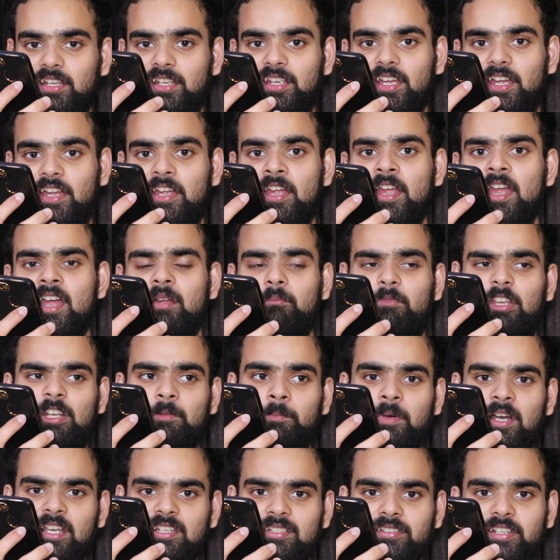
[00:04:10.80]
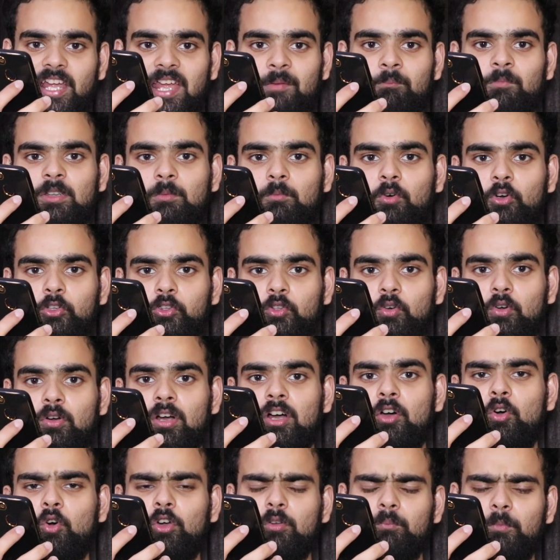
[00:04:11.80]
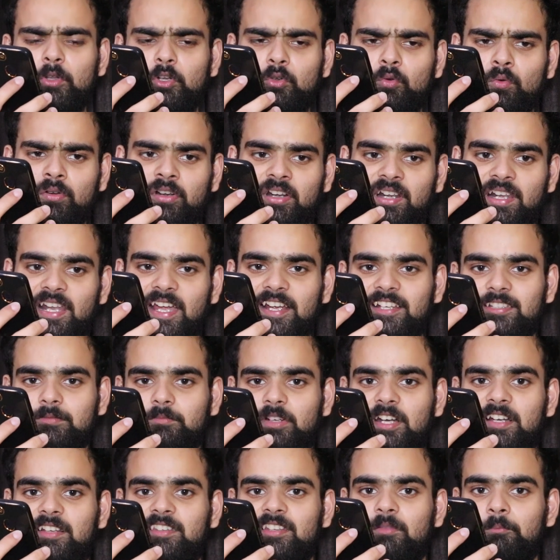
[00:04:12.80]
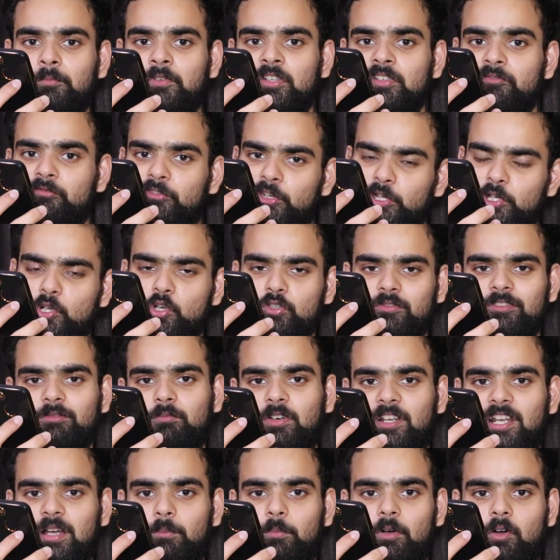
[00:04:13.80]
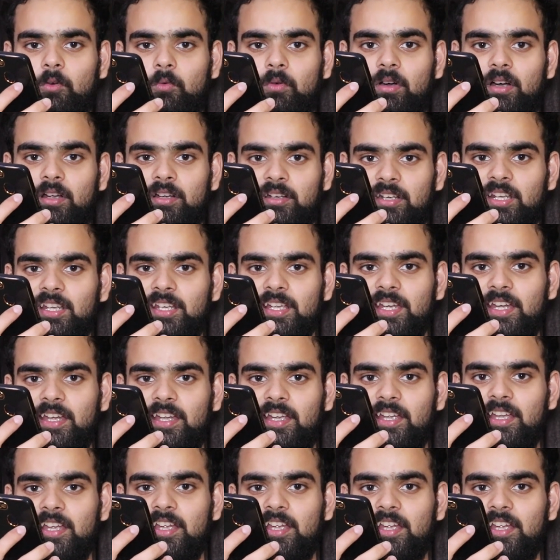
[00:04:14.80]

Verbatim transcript: ठीक है मेरे पास टाइम भी बहुत होगा और बिल्कुल रिलैक्स माइंड से अपनी वीडियोज़ ही बना पाऊँगा ठीक है